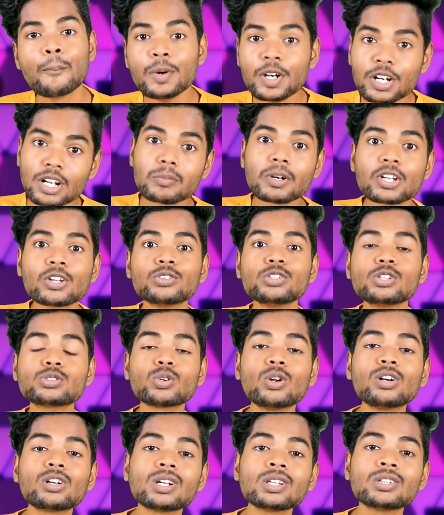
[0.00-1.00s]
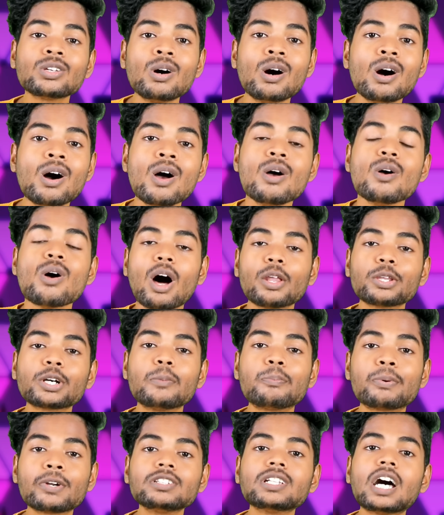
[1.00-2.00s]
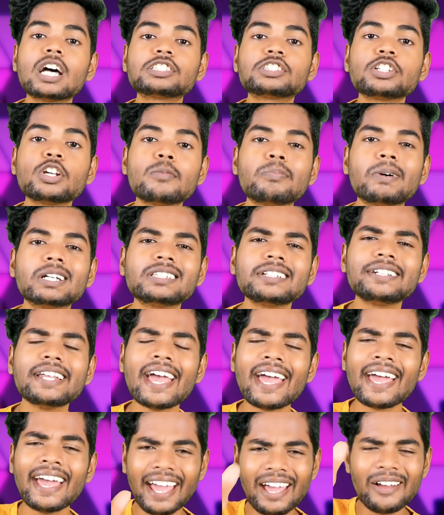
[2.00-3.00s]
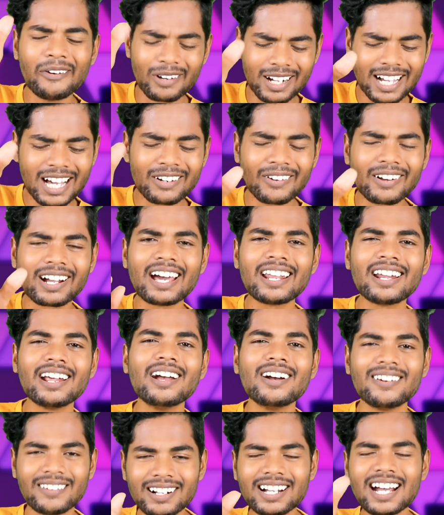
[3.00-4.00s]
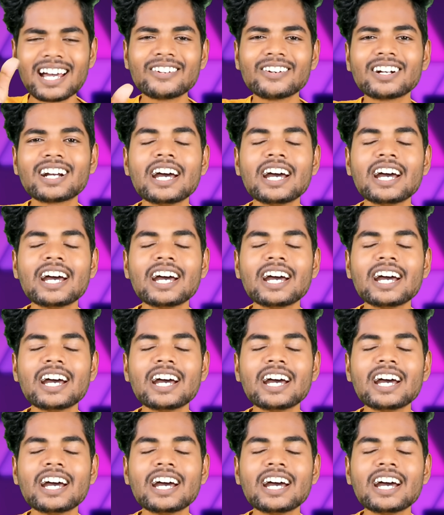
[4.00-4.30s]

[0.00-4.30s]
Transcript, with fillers: அப்படின்ற மாதிரி வந்து சொல்றதும் அதுக்கப்புறம் இந்த அர்ச்சனா பார்த்துட்டு ஏ உட்காரு உட்காரு உட்காரு